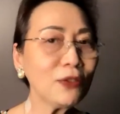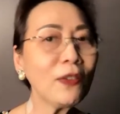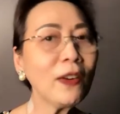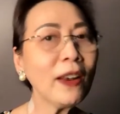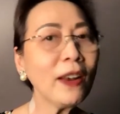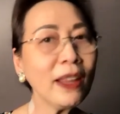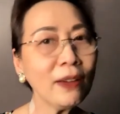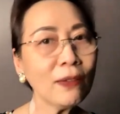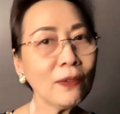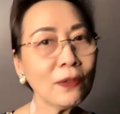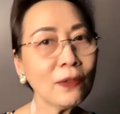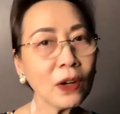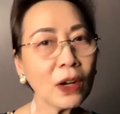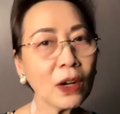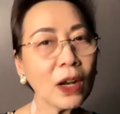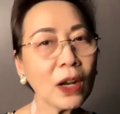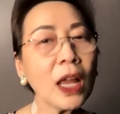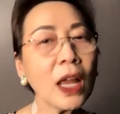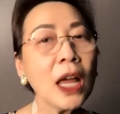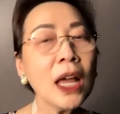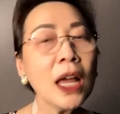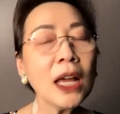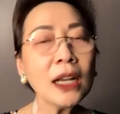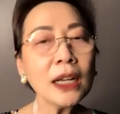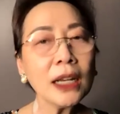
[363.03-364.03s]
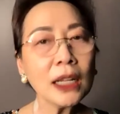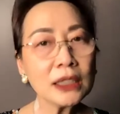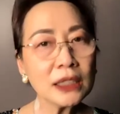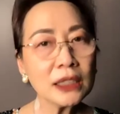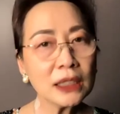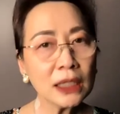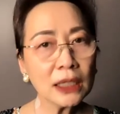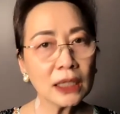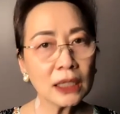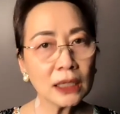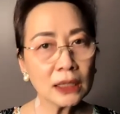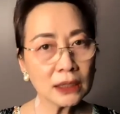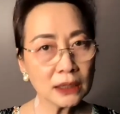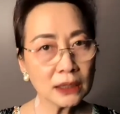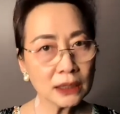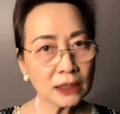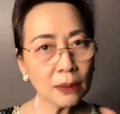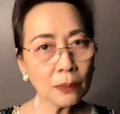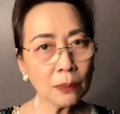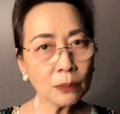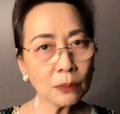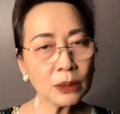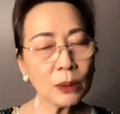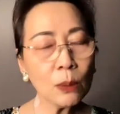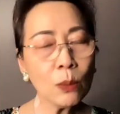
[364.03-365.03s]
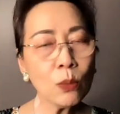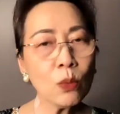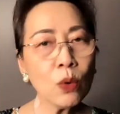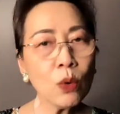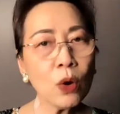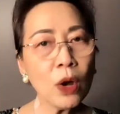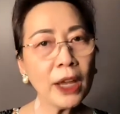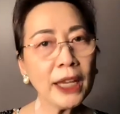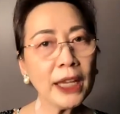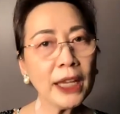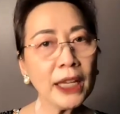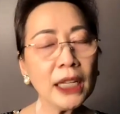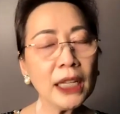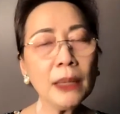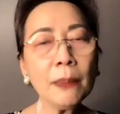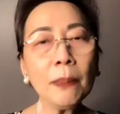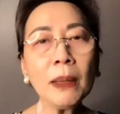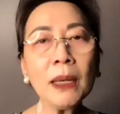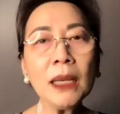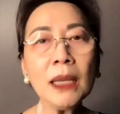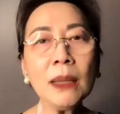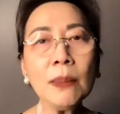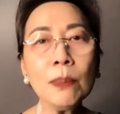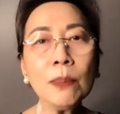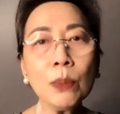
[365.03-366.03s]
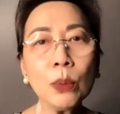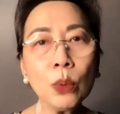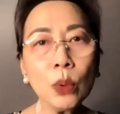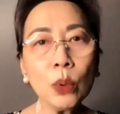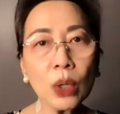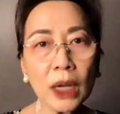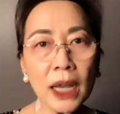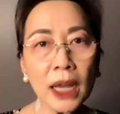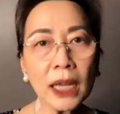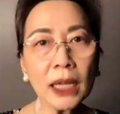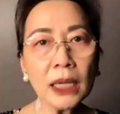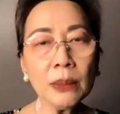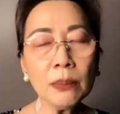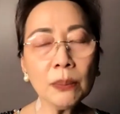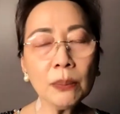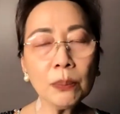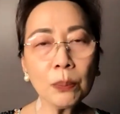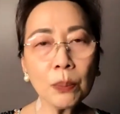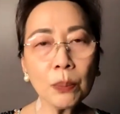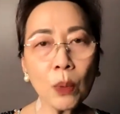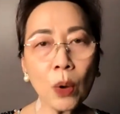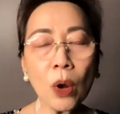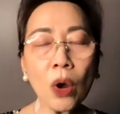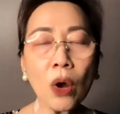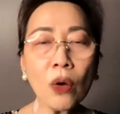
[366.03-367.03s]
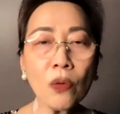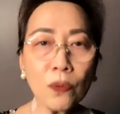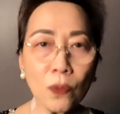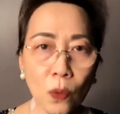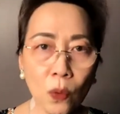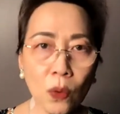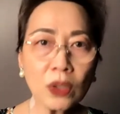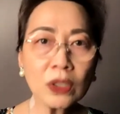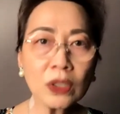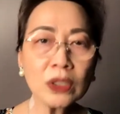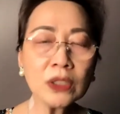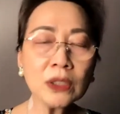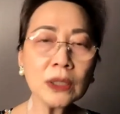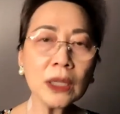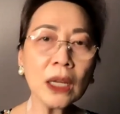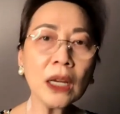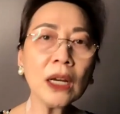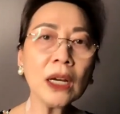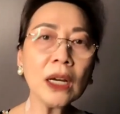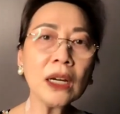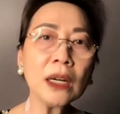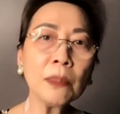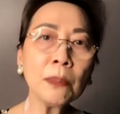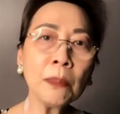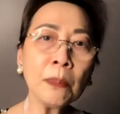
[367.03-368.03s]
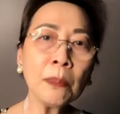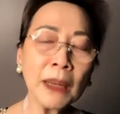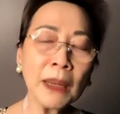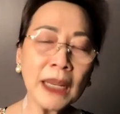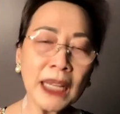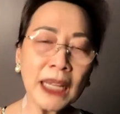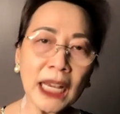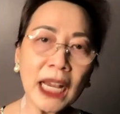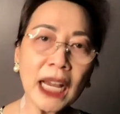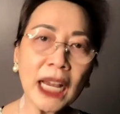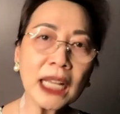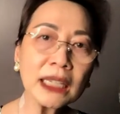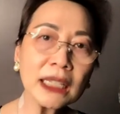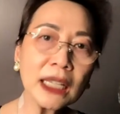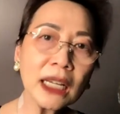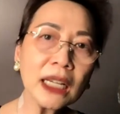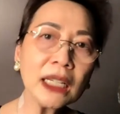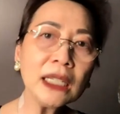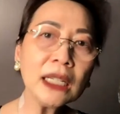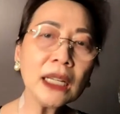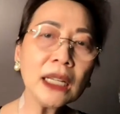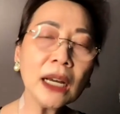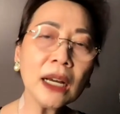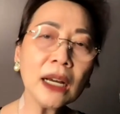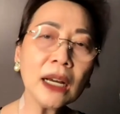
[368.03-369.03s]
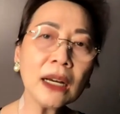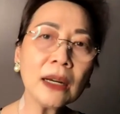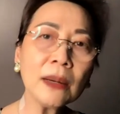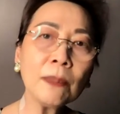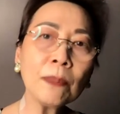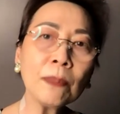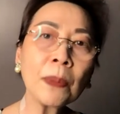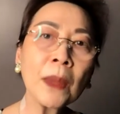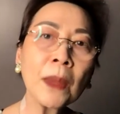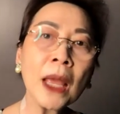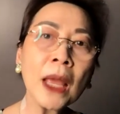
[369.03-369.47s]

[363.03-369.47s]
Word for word: flavor nah se se semua ini menimbulkan of course uh, peningkatan uh,